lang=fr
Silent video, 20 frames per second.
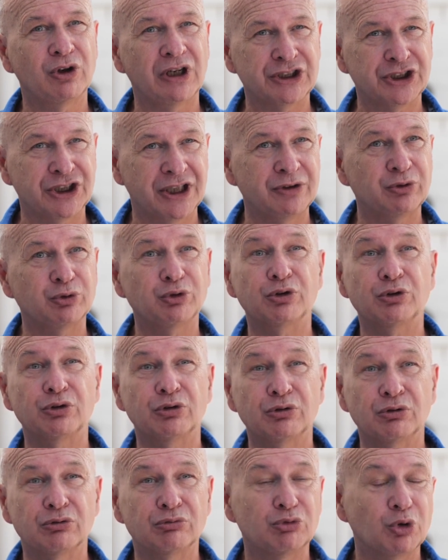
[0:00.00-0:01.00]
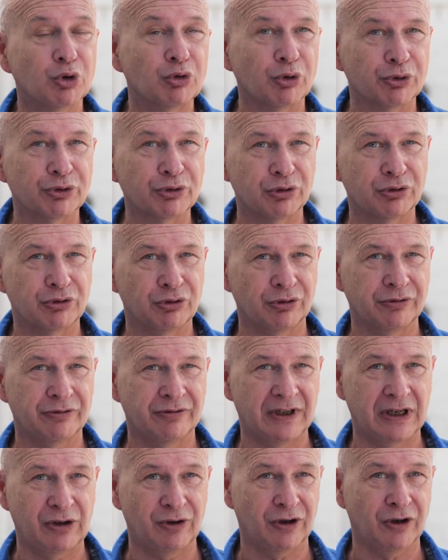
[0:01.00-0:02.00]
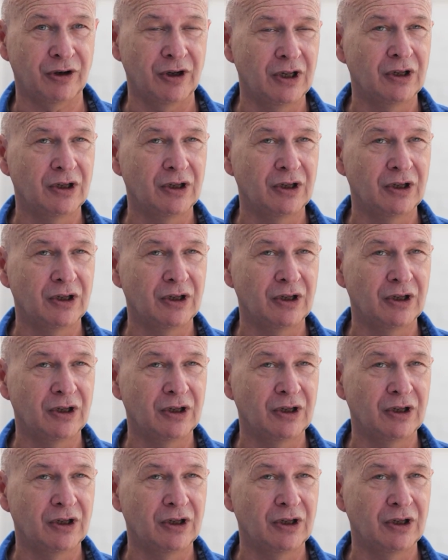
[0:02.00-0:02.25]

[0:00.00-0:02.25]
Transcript: la chaîne de, construction de valeur.